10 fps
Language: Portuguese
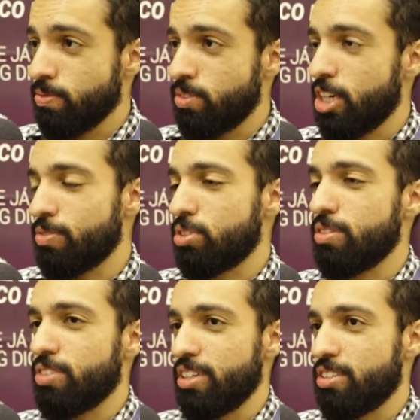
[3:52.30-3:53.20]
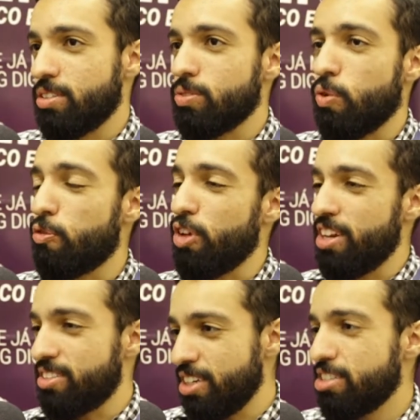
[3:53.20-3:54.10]
E aí você vai
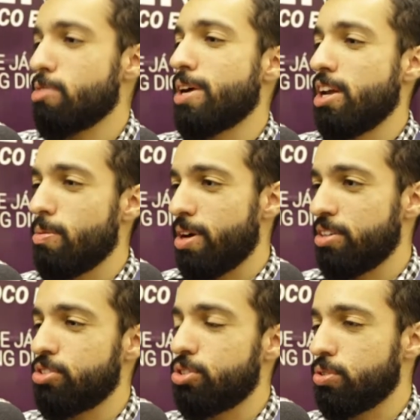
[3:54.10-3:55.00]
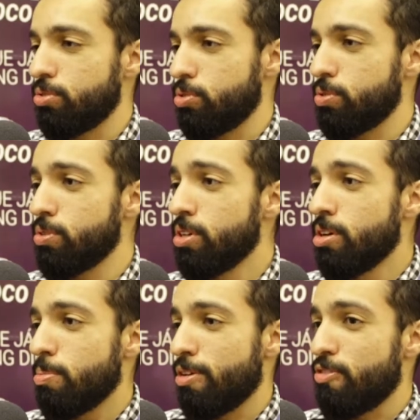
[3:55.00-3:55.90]
oferecer, trabalhar o marketing de conteúdo
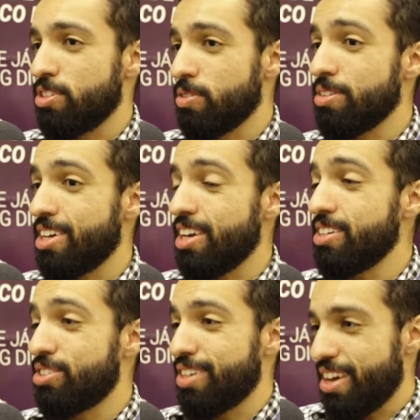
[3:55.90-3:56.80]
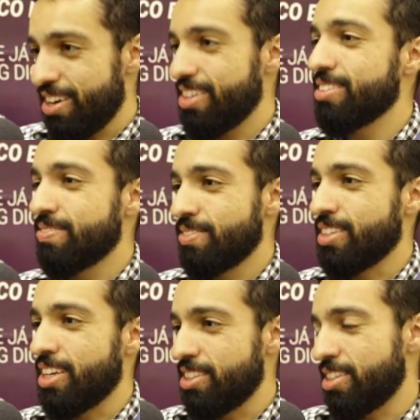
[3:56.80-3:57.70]
para fazer com que ele enxergue
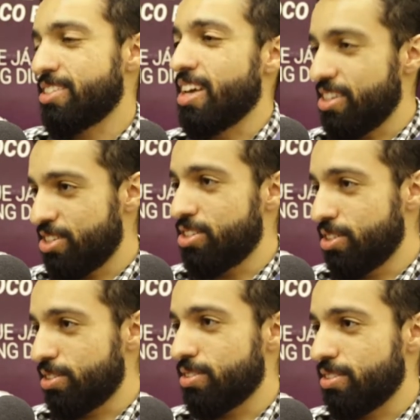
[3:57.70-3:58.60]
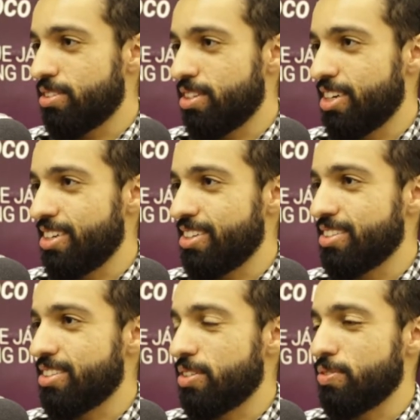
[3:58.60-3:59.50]
a necessidade disso, né?
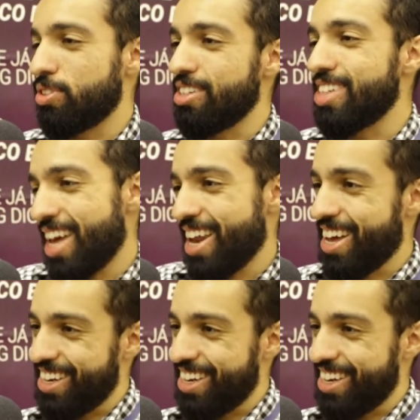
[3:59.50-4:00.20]
Então você gera a